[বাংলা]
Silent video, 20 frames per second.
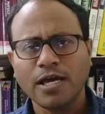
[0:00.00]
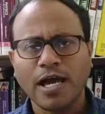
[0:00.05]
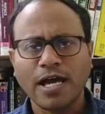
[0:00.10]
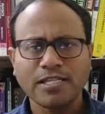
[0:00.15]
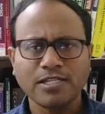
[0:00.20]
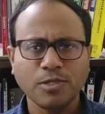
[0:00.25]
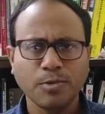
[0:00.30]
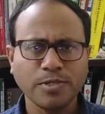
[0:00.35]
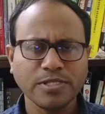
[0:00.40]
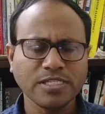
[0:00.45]
আর
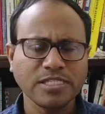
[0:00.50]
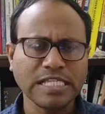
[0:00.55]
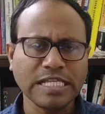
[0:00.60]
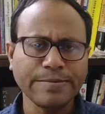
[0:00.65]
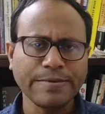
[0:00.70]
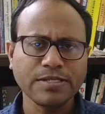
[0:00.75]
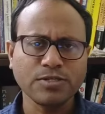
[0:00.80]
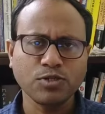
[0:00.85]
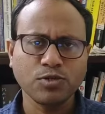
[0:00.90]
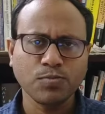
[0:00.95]
তোমাদের
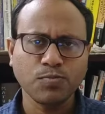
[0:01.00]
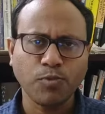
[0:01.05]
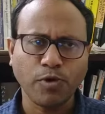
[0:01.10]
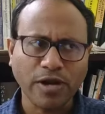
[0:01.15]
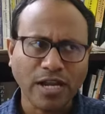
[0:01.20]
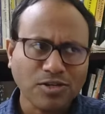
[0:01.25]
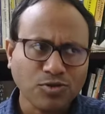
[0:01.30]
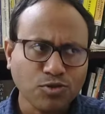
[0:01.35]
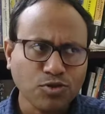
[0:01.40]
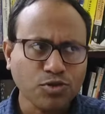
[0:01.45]
সিলেবাস
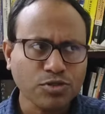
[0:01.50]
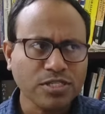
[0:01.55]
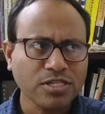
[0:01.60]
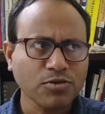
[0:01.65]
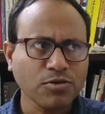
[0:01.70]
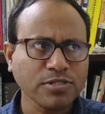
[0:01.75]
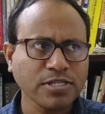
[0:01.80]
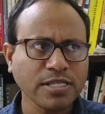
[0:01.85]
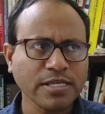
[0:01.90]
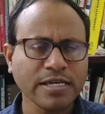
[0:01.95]
পড়া শুরু হচ্ছে
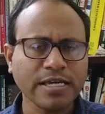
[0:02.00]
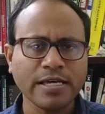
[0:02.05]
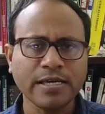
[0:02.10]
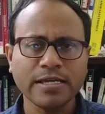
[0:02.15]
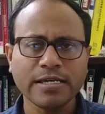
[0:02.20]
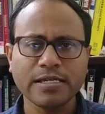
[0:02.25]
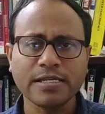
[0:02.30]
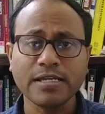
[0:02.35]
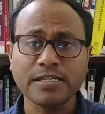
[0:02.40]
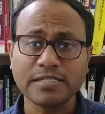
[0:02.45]
কোথা থেকে
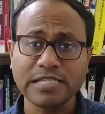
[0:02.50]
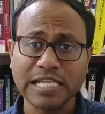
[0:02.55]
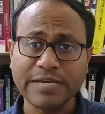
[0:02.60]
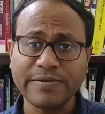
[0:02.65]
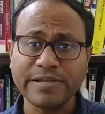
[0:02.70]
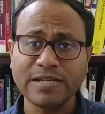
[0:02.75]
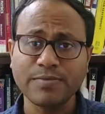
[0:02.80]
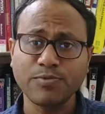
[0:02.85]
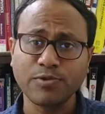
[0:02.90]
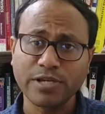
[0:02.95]
ক্লাস
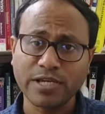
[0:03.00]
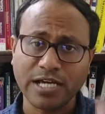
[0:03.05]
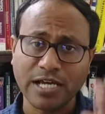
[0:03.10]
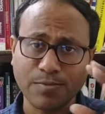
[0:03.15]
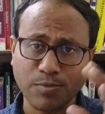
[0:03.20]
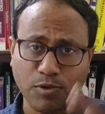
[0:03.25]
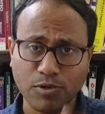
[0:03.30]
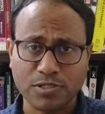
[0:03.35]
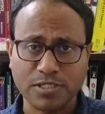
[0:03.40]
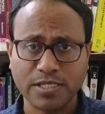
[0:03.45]
ইলেভেনের পরীক্ষার
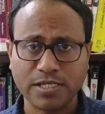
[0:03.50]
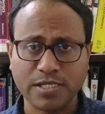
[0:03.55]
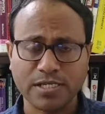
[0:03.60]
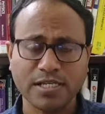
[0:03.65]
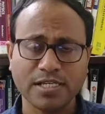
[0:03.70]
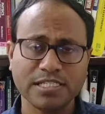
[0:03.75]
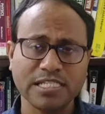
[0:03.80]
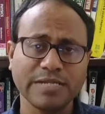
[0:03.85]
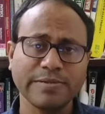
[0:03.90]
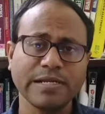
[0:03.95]
পর থেকে
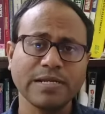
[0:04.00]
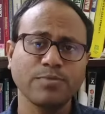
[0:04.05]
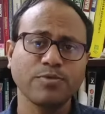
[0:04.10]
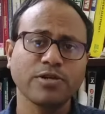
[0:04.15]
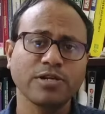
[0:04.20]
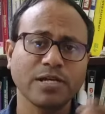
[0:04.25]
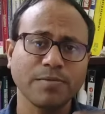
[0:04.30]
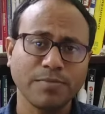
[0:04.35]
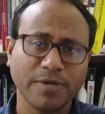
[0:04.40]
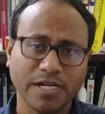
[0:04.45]
ক্লাস ইলেভেনের
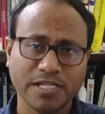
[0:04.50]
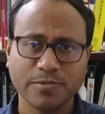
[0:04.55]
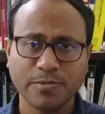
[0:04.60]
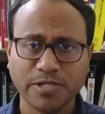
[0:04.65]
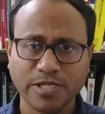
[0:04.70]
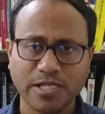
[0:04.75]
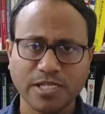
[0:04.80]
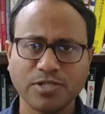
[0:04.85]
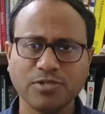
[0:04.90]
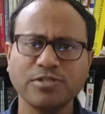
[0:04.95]
পরীক্ষা মার্চ
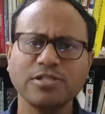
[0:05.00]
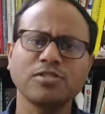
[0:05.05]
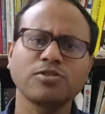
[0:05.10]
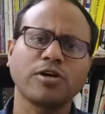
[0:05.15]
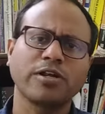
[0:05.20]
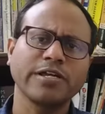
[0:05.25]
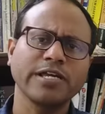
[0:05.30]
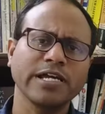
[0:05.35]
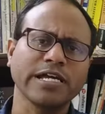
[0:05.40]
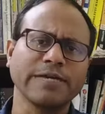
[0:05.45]
মাসে শেষ হচ্ছে
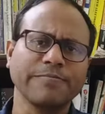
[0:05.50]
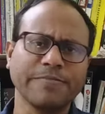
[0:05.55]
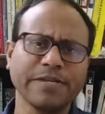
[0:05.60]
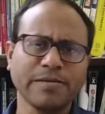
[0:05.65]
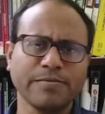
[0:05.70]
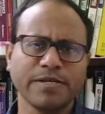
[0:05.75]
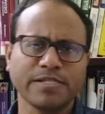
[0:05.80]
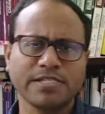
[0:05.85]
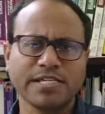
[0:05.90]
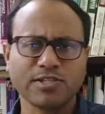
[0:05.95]
ধরা যাক এপ্রিল
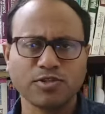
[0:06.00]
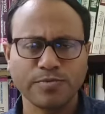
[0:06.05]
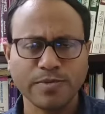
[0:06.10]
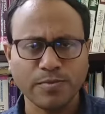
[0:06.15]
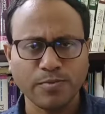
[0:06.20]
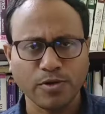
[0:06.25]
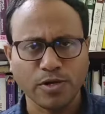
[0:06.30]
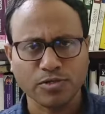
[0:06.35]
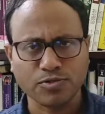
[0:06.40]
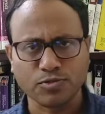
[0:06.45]
মাস থেকে তোমরা
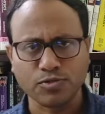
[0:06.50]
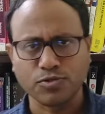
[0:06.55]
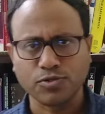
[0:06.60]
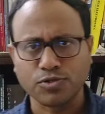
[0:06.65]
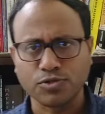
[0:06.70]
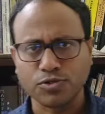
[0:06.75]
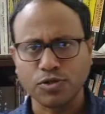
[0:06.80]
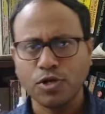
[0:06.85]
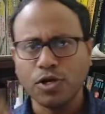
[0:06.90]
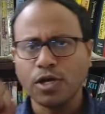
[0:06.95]
পড়া শুরু
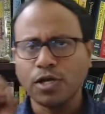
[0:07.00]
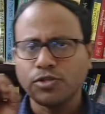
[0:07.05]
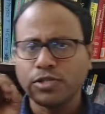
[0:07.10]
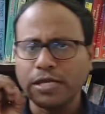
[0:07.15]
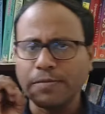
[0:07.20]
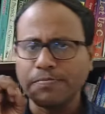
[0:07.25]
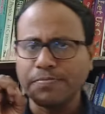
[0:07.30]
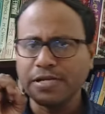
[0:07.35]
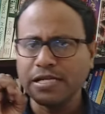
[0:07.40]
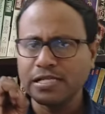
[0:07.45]
করেছো তো
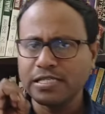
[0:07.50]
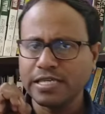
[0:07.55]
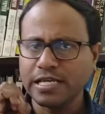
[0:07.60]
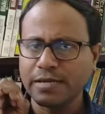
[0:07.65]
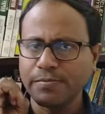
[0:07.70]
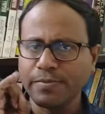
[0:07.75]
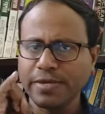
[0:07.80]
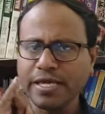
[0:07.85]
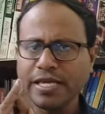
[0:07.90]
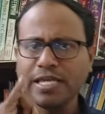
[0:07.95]
এপ্রিল থেকে
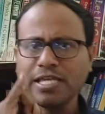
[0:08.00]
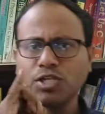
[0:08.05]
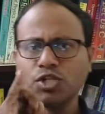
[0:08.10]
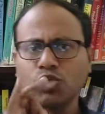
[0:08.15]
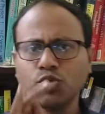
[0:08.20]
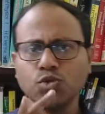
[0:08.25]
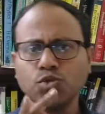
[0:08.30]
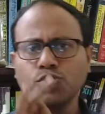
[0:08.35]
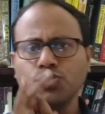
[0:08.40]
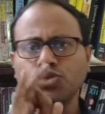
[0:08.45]
মে
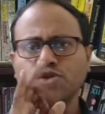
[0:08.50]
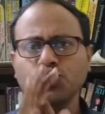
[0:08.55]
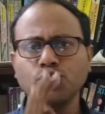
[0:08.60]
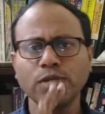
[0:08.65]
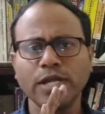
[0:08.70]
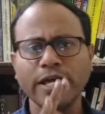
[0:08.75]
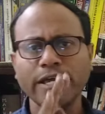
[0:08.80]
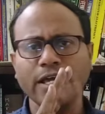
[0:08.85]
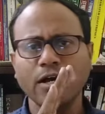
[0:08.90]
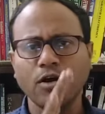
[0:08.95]
জুন
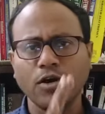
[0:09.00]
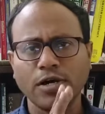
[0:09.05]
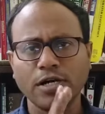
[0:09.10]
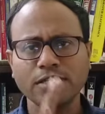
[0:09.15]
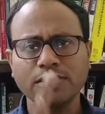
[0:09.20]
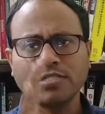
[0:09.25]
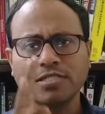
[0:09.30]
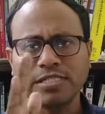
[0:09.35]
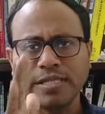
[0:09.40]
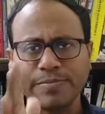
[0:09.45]
জুলাই
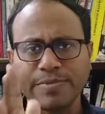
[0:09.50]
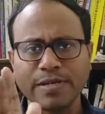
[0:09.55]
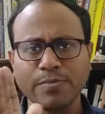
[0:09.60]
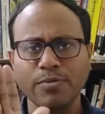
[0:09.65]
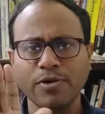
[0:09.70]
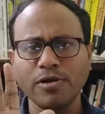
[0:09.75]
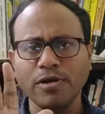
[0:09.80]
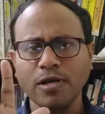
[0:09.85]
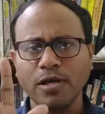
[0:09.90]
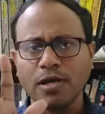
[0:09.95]
অগস্ট
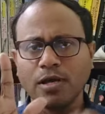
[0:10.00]
সেপ্টেম্বর